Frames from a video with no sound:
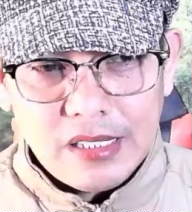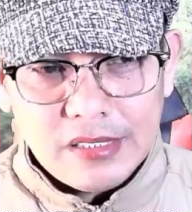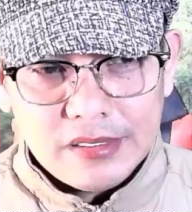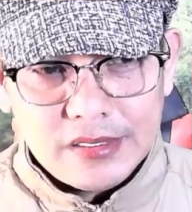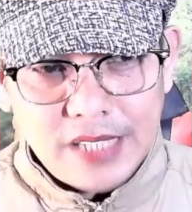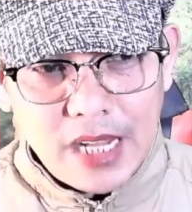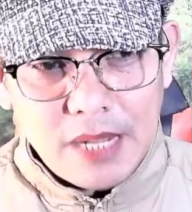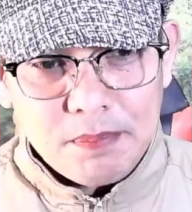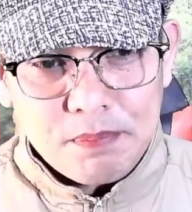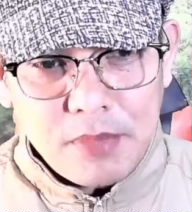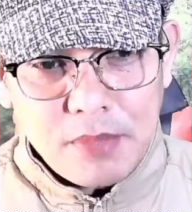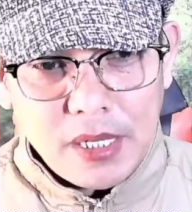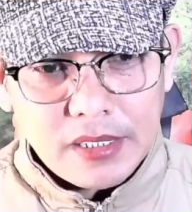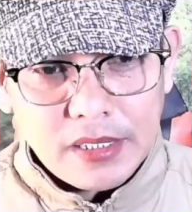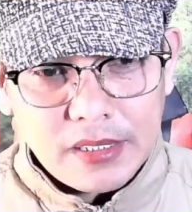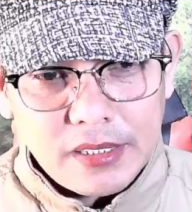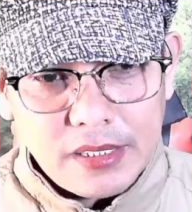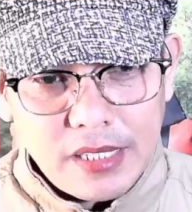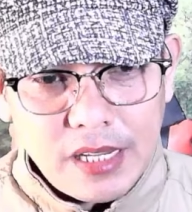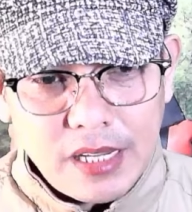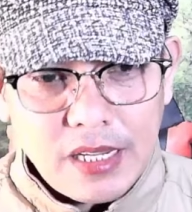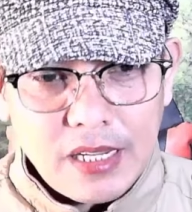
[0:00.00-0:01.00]
dapat
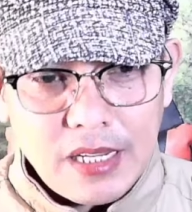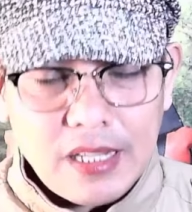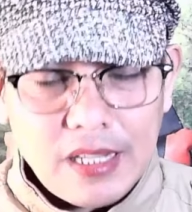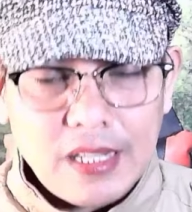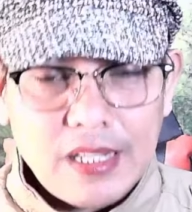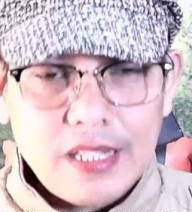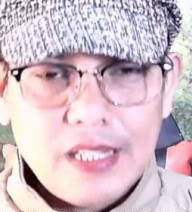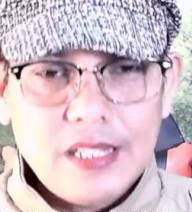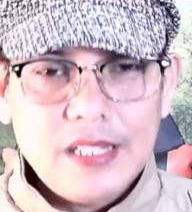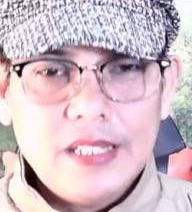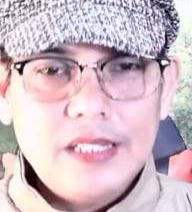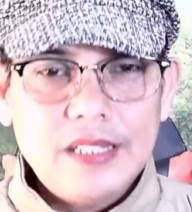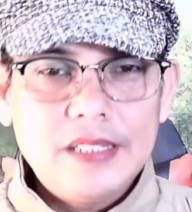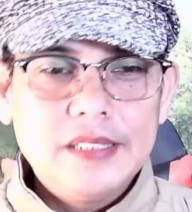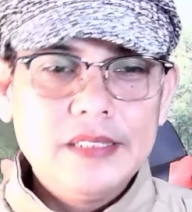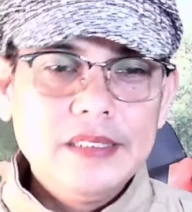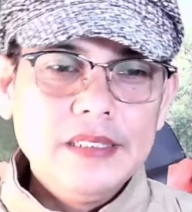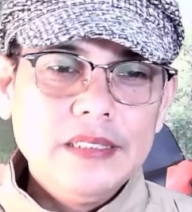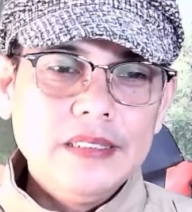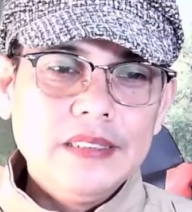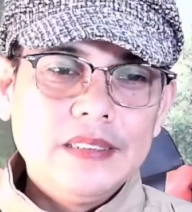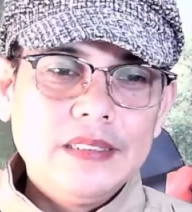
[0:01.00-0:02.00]
na
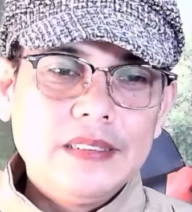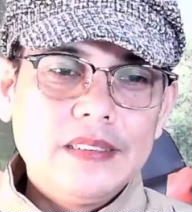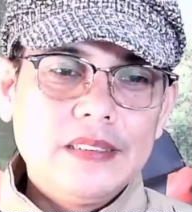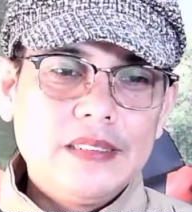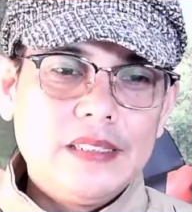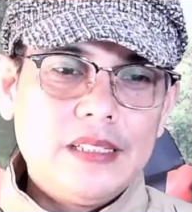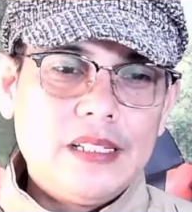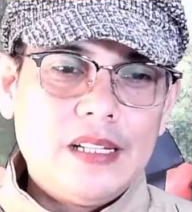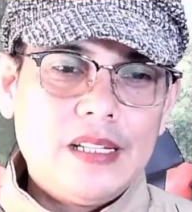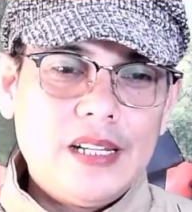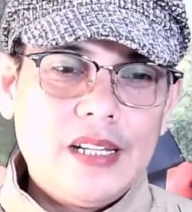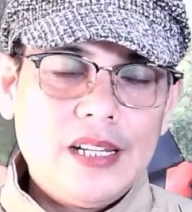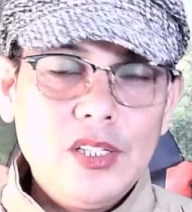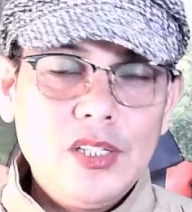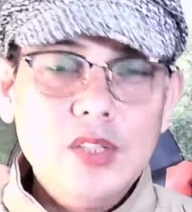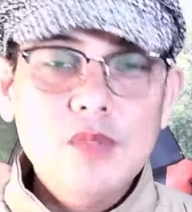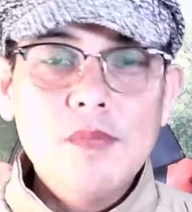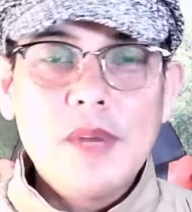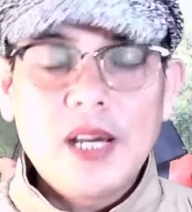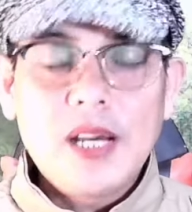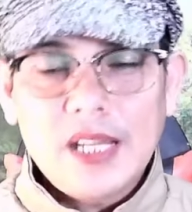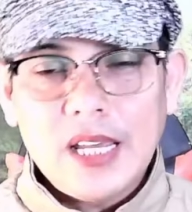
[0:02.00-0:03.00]
uh,
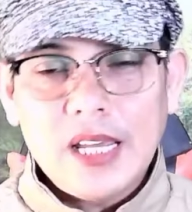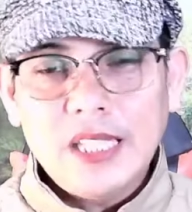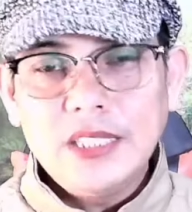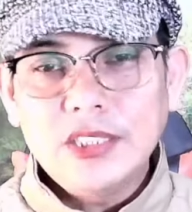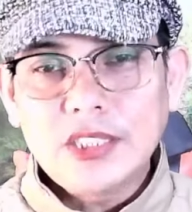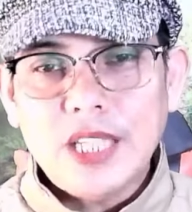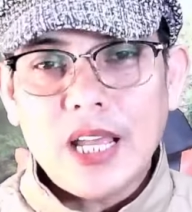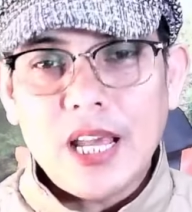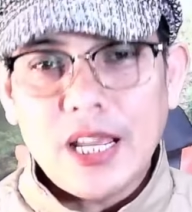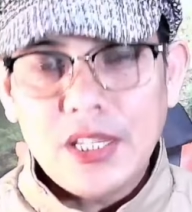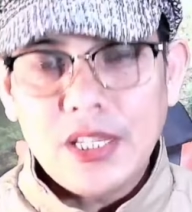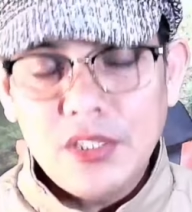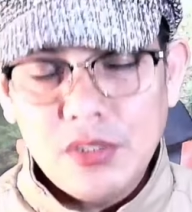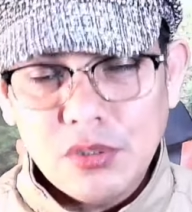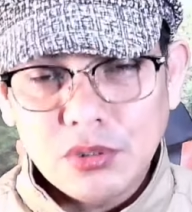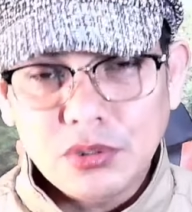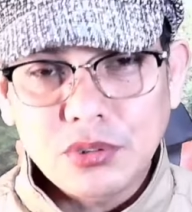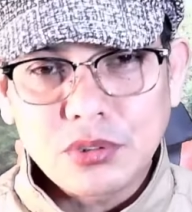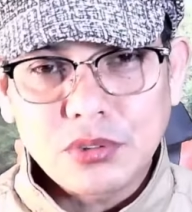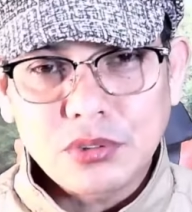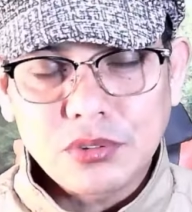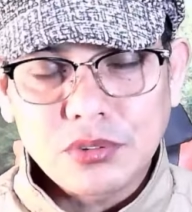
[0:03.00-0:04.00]
lumagay sa
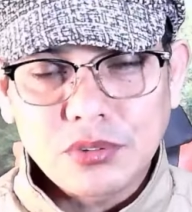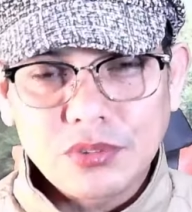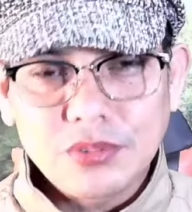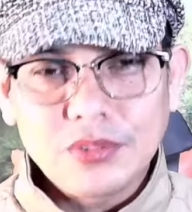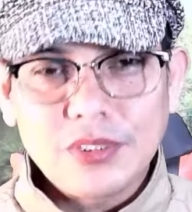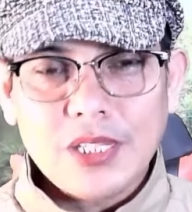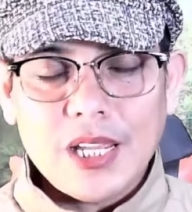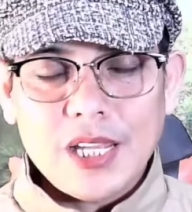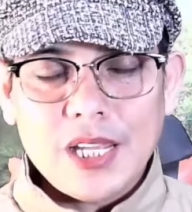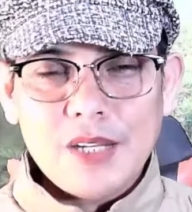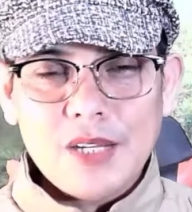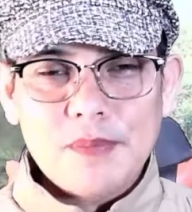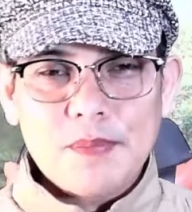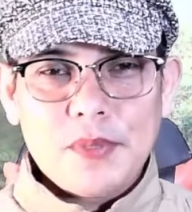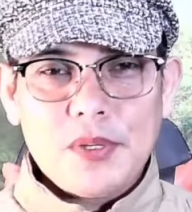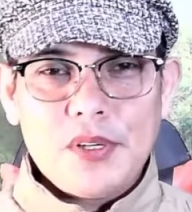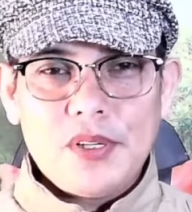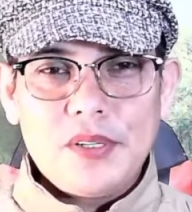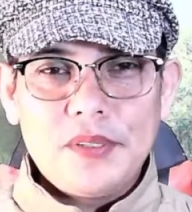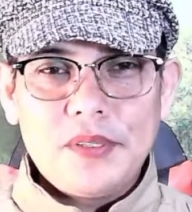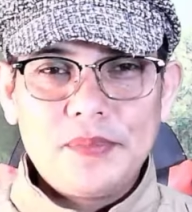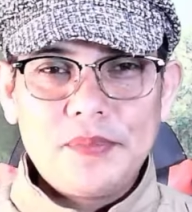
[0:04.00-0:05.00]
ayos. Ano
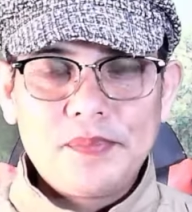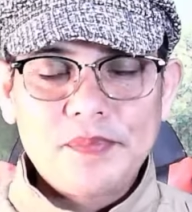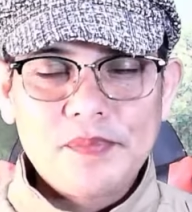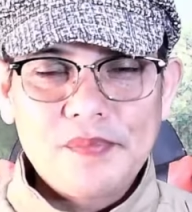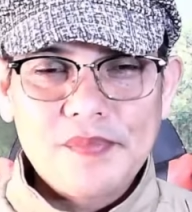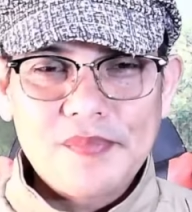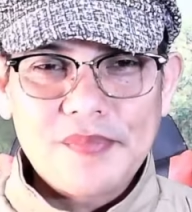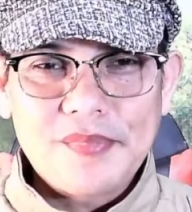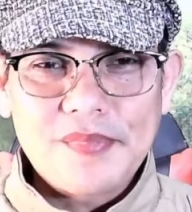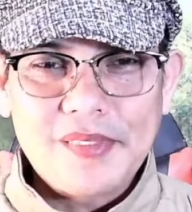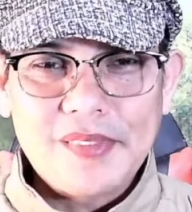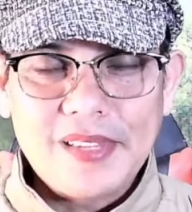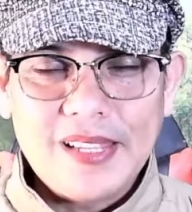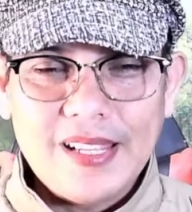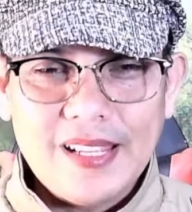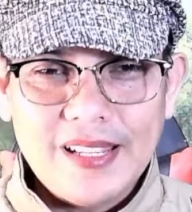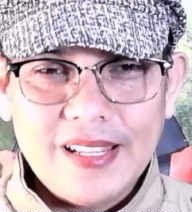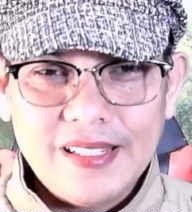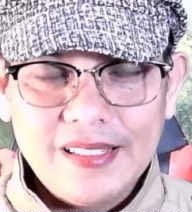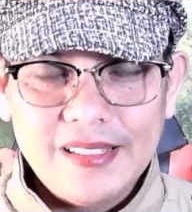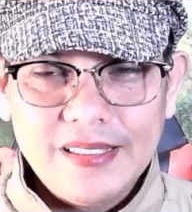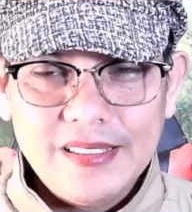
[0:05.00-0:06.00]
po? Yeah.
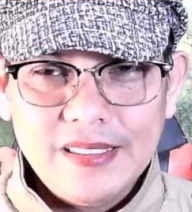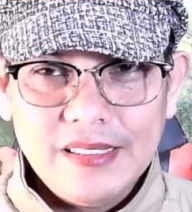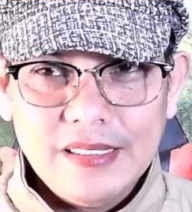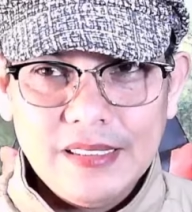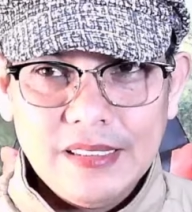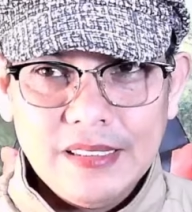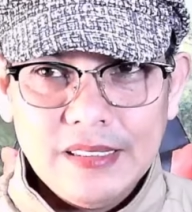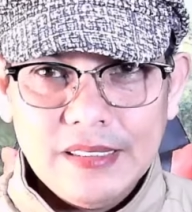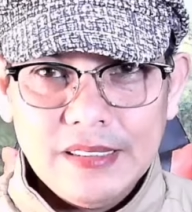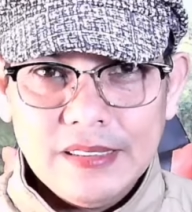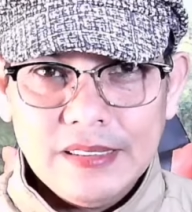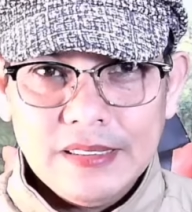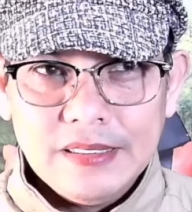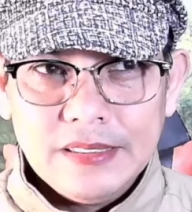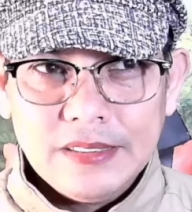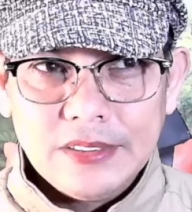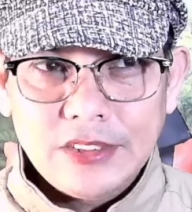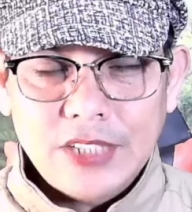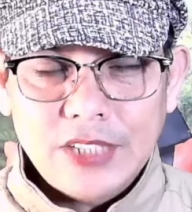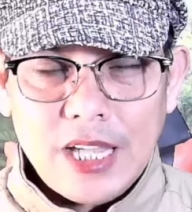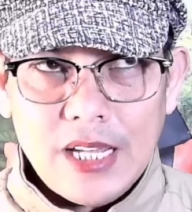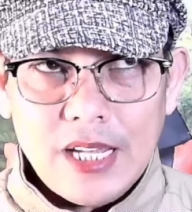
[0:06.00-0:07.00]

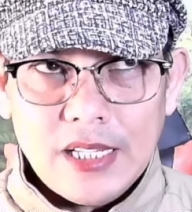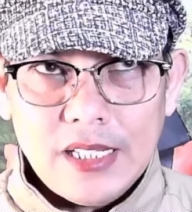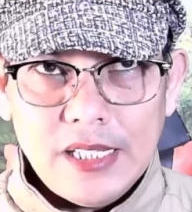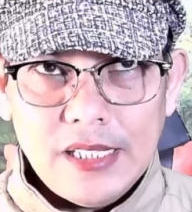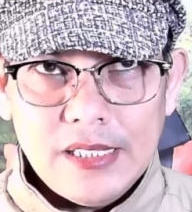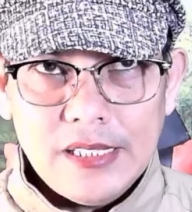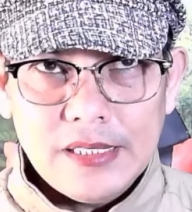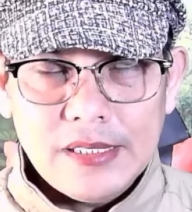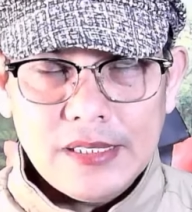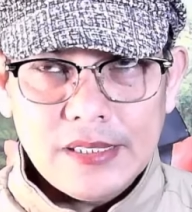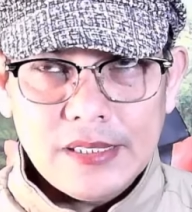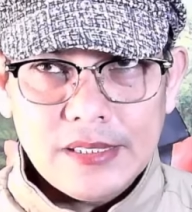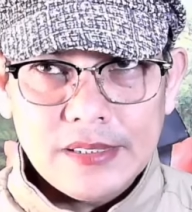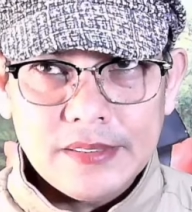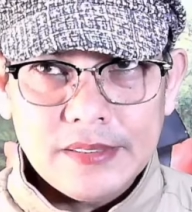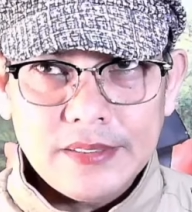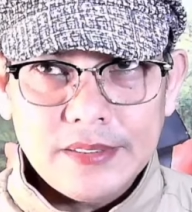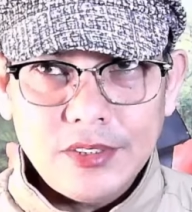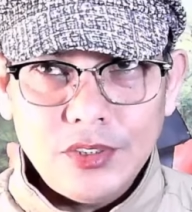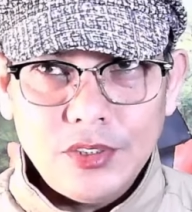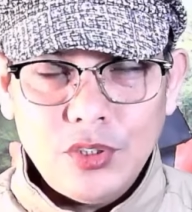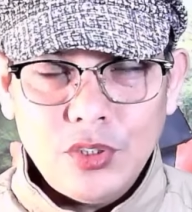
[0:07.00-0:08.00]
Sa akin,
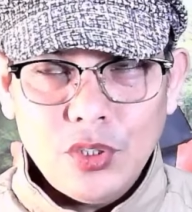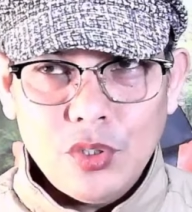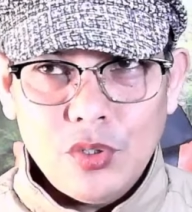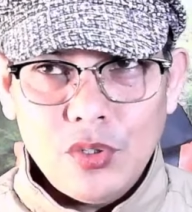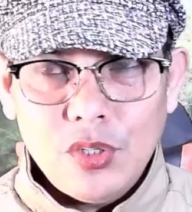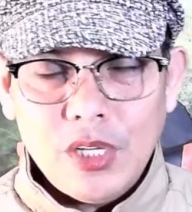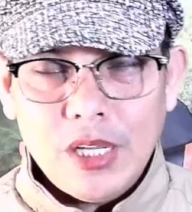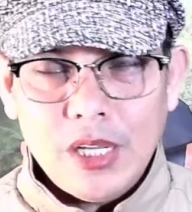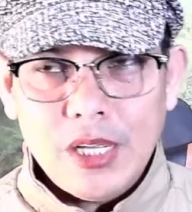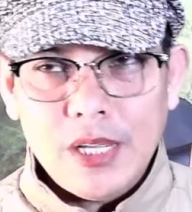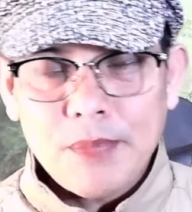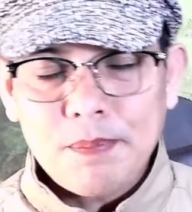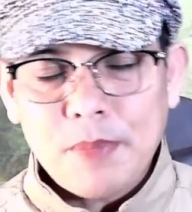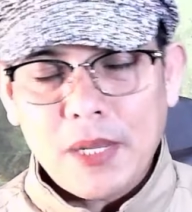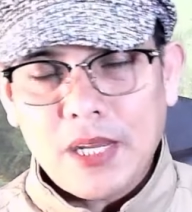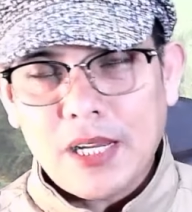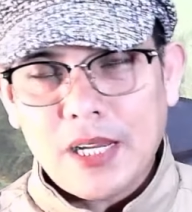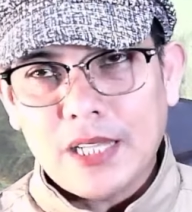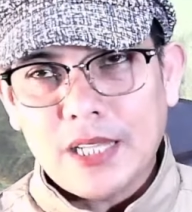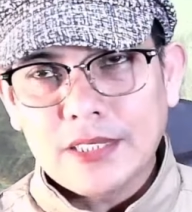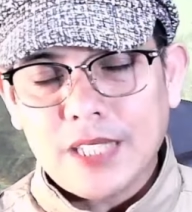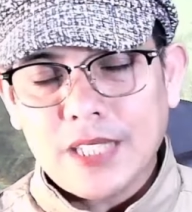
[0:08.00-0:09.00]
yung uh,
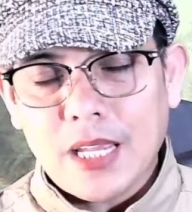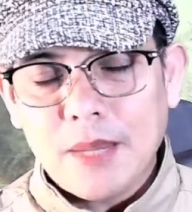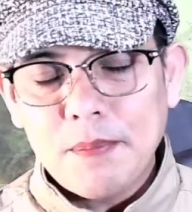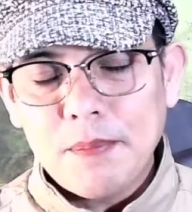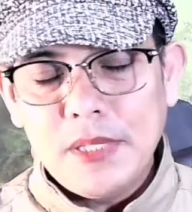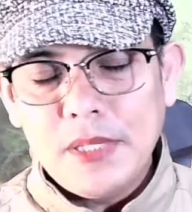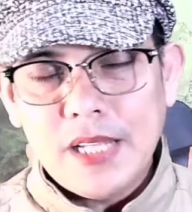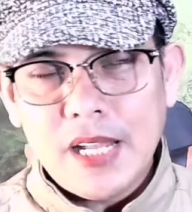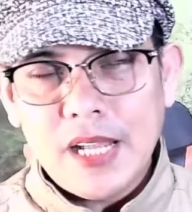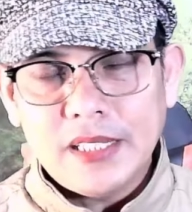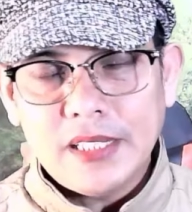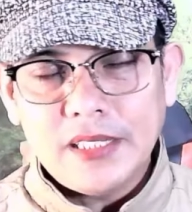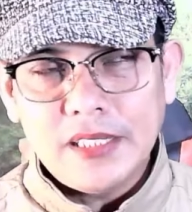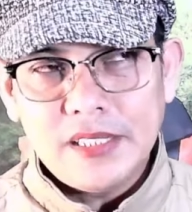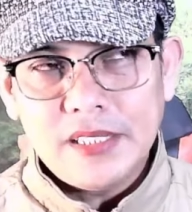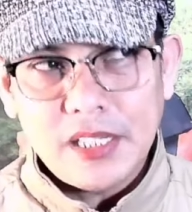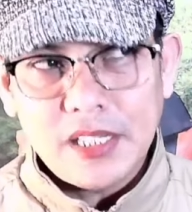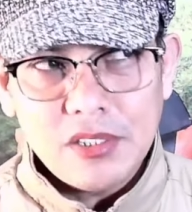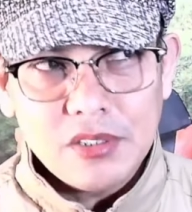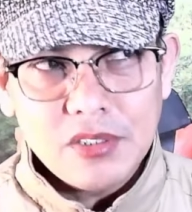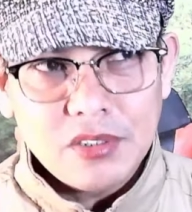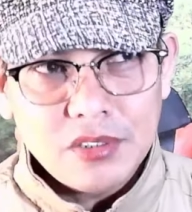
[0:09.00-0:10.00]
pagkasabi natin
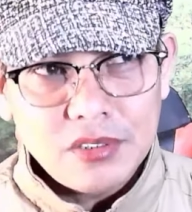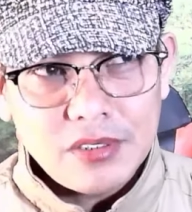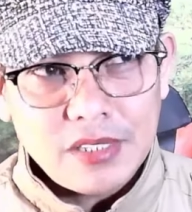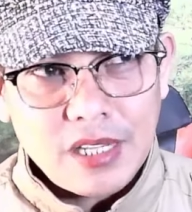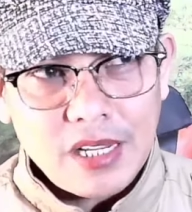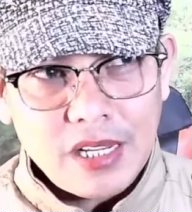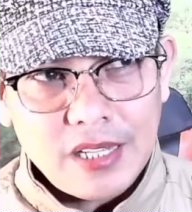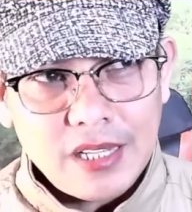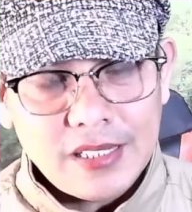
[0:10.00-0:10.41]
na yon na